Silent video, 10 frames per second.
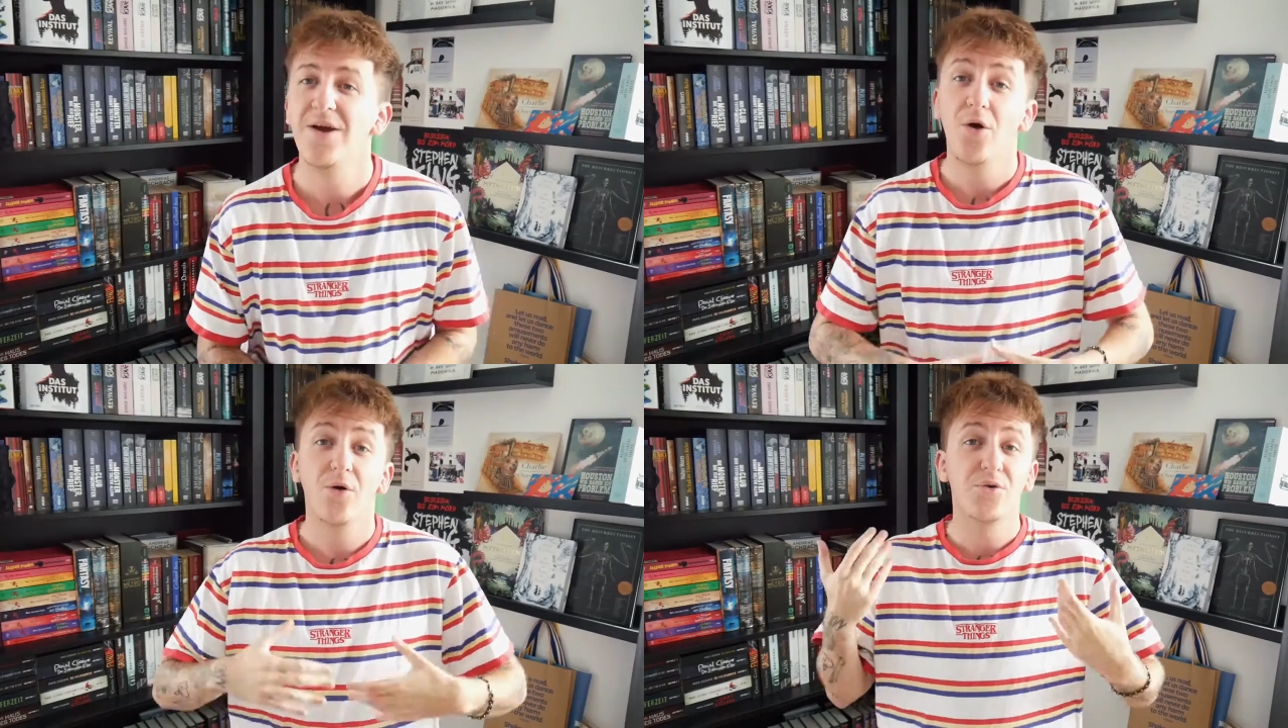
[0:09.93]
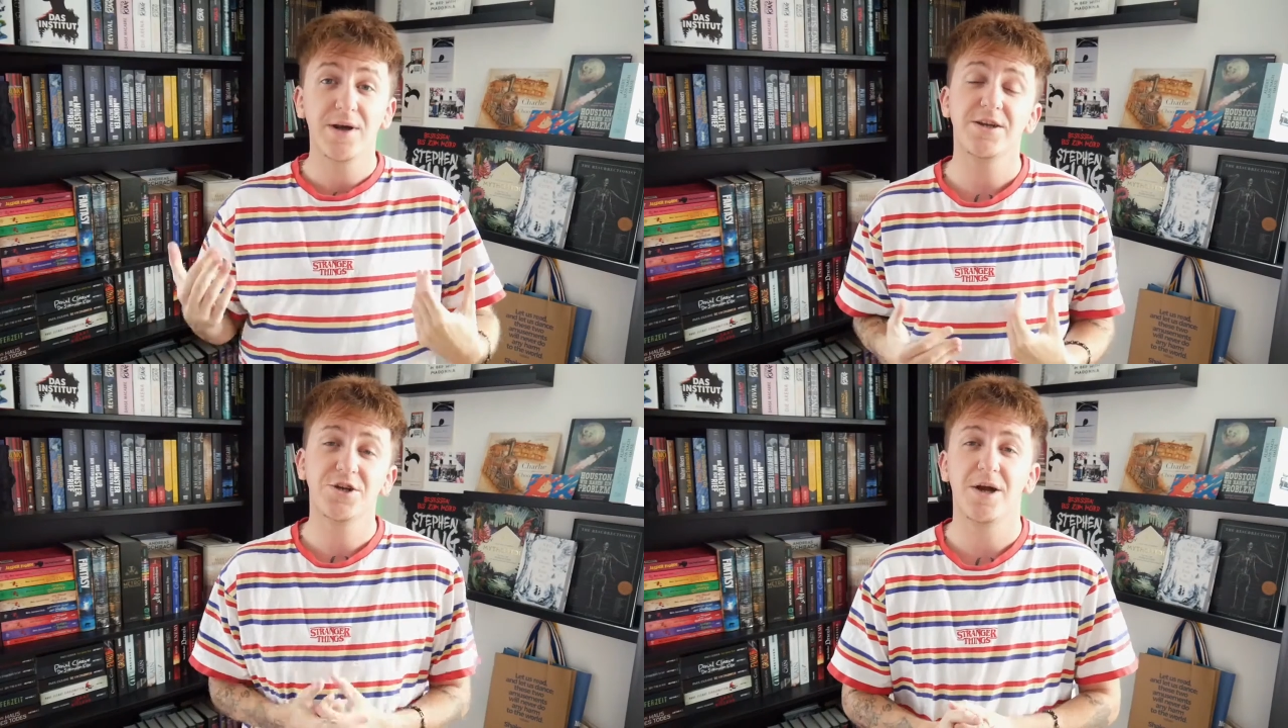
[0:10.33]
Und
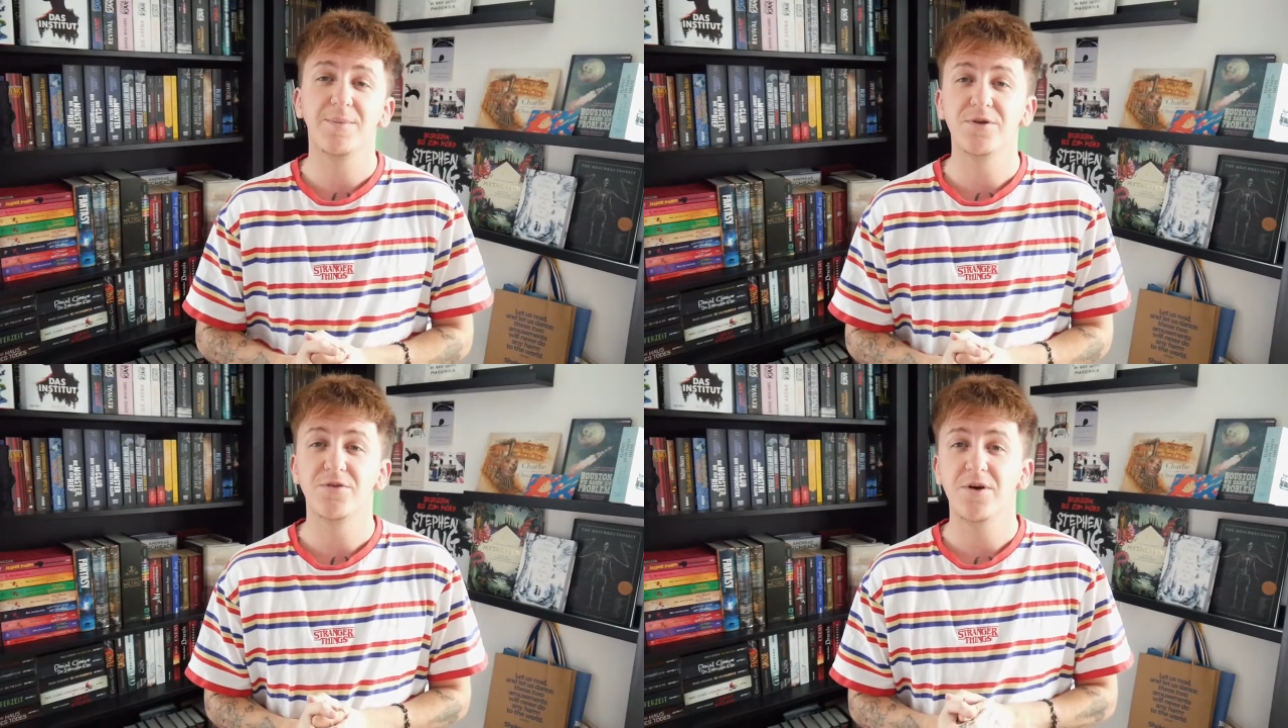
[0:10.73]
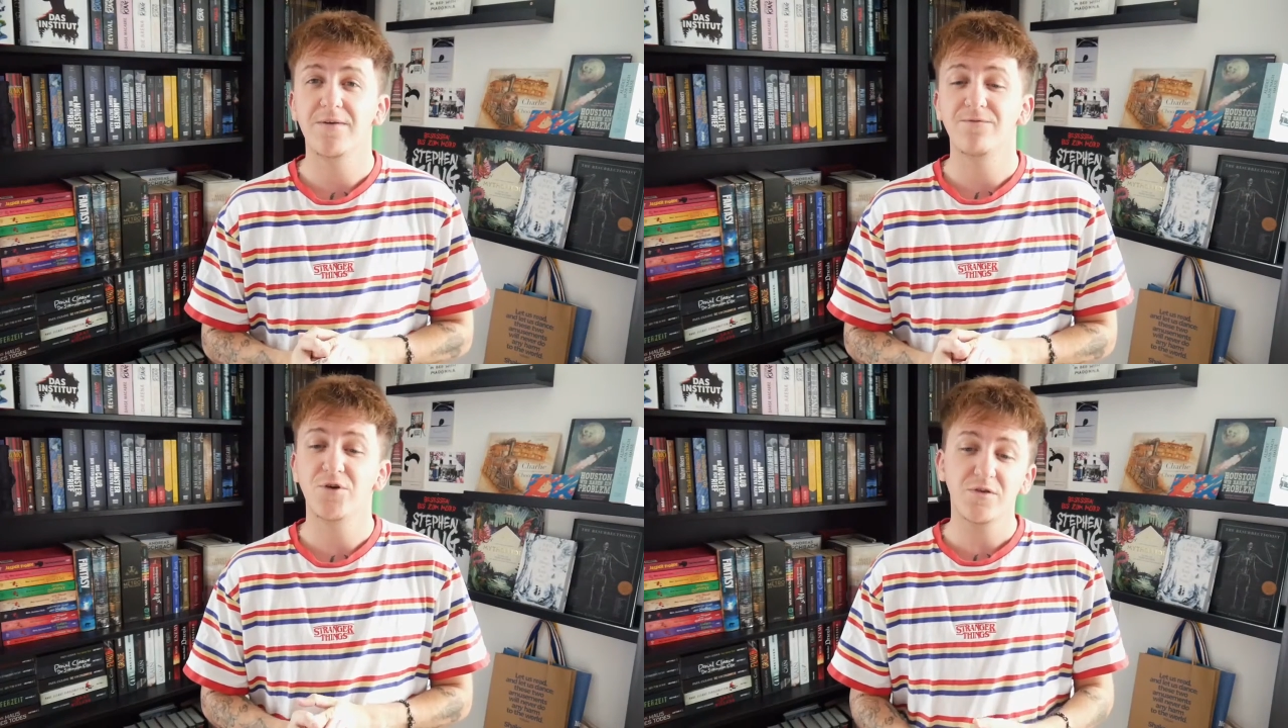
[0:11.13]
heute schauen wir uns
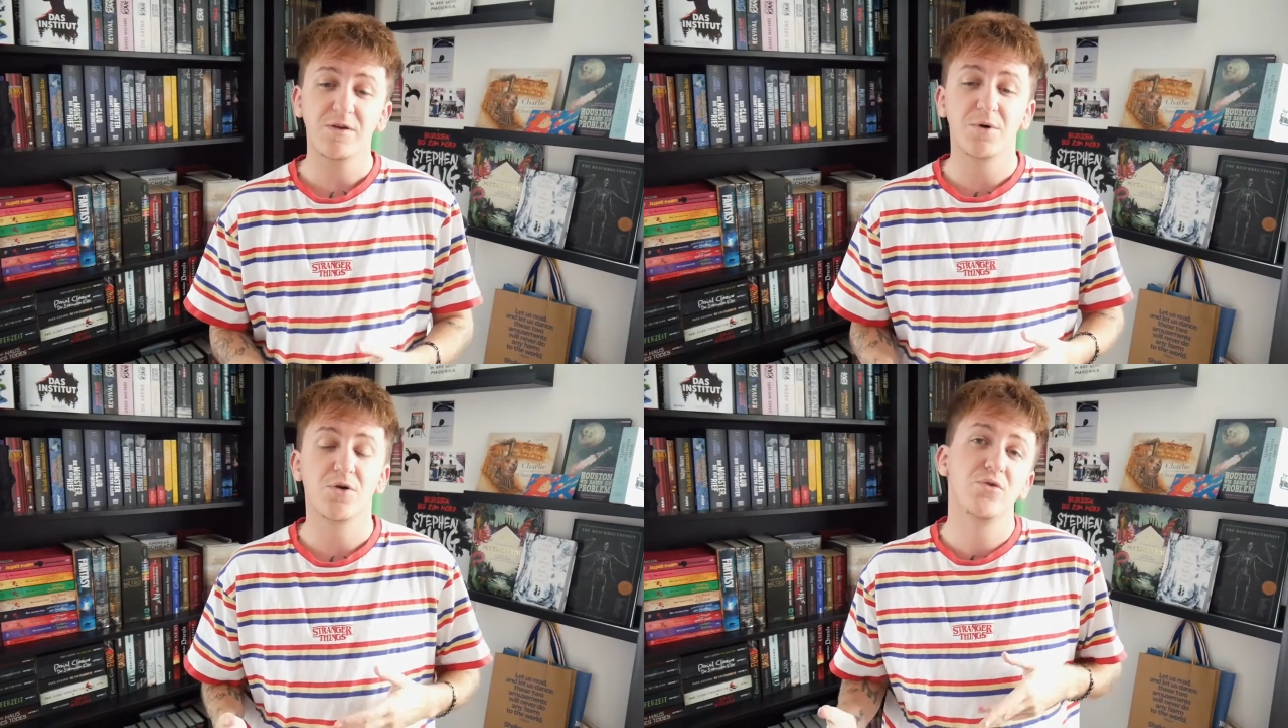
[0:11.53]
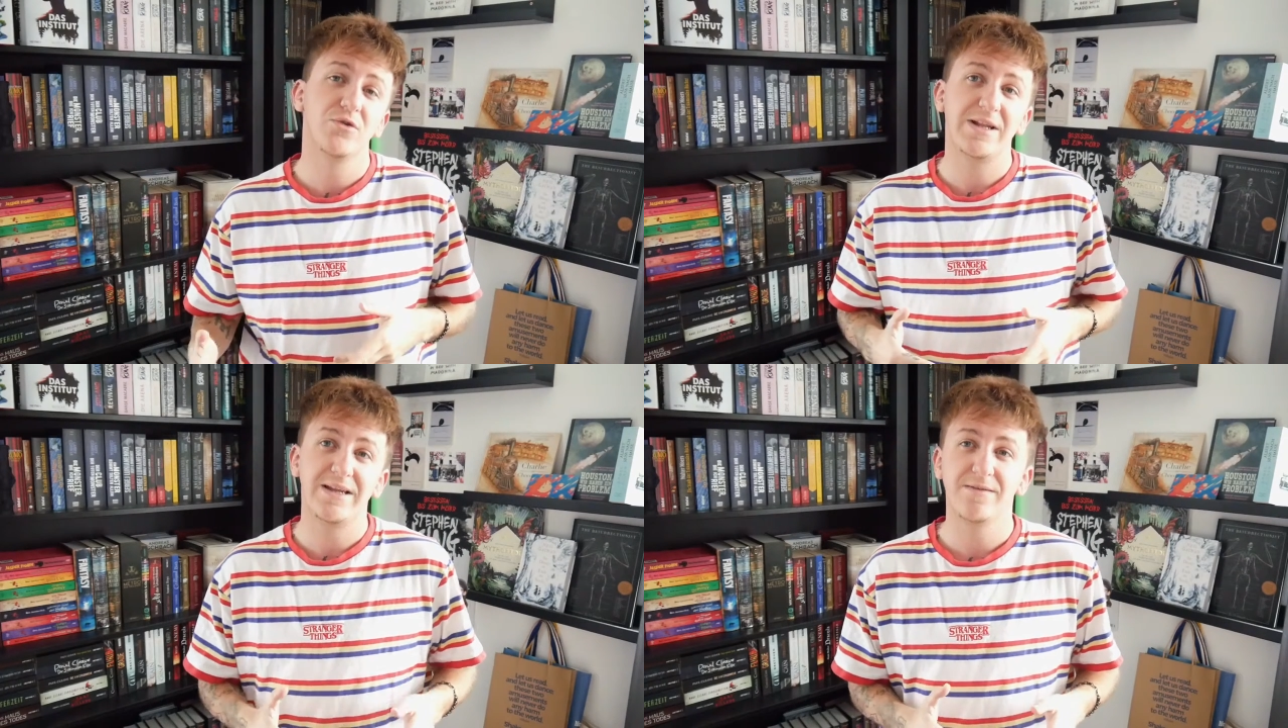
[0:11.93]
an, was ich im
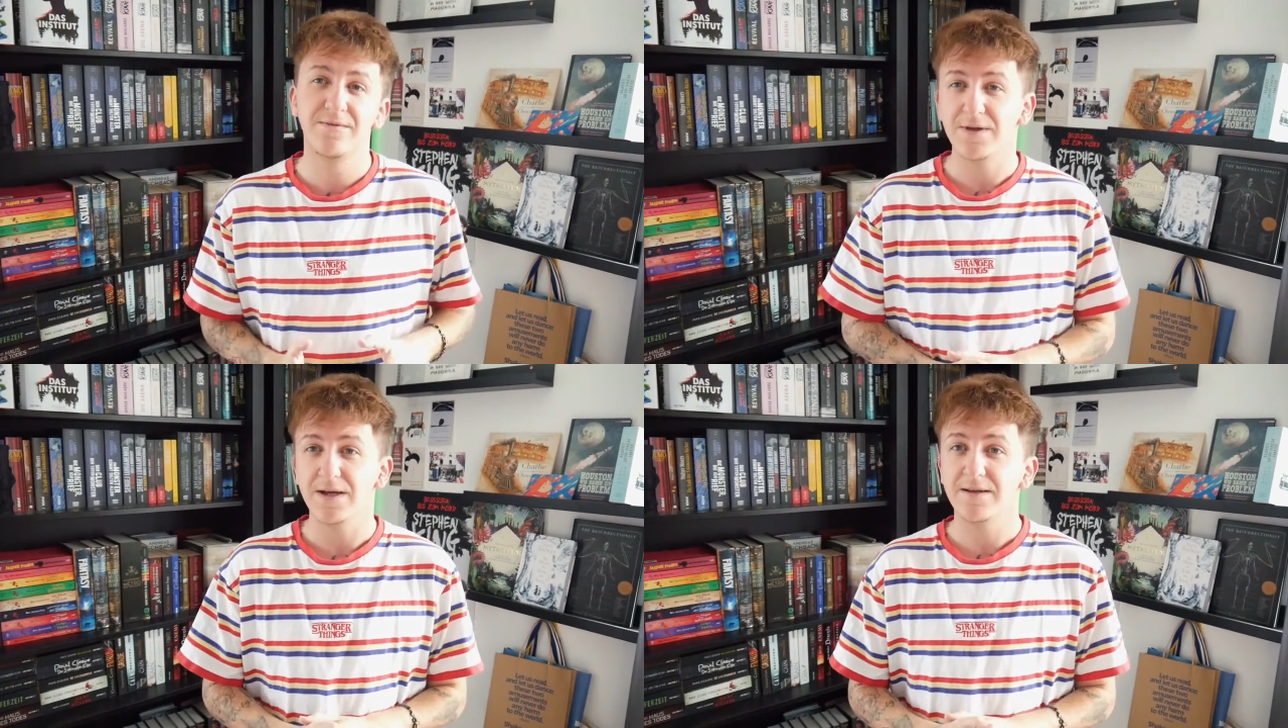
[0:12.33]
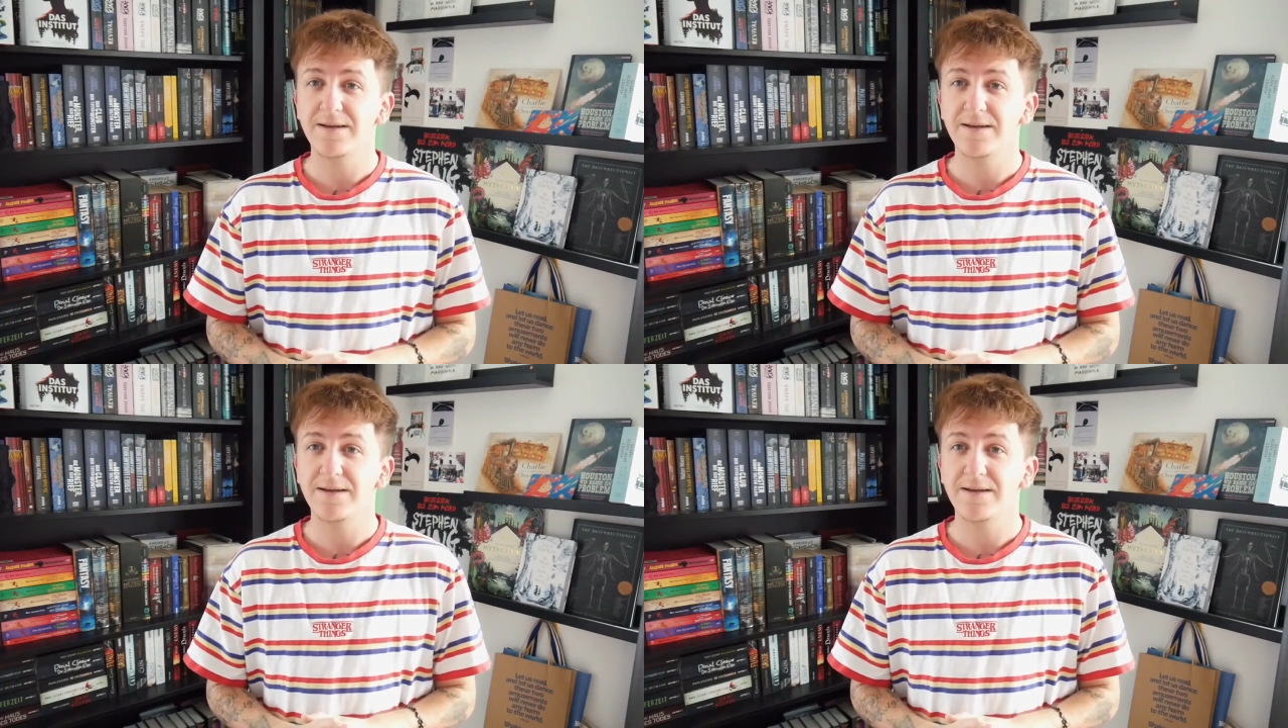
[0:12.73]
August lesen werde.